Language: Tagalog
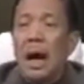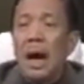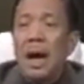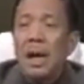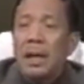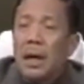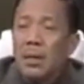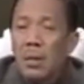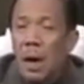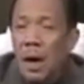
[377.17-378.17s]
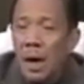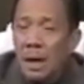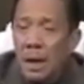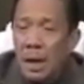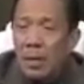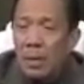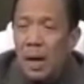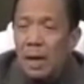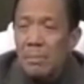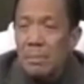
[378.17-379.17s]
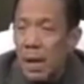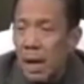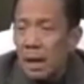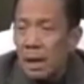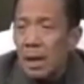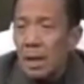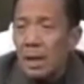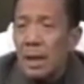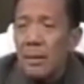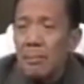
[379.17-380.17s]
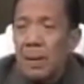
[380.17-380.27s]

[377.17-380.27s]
araw-araw ay magiging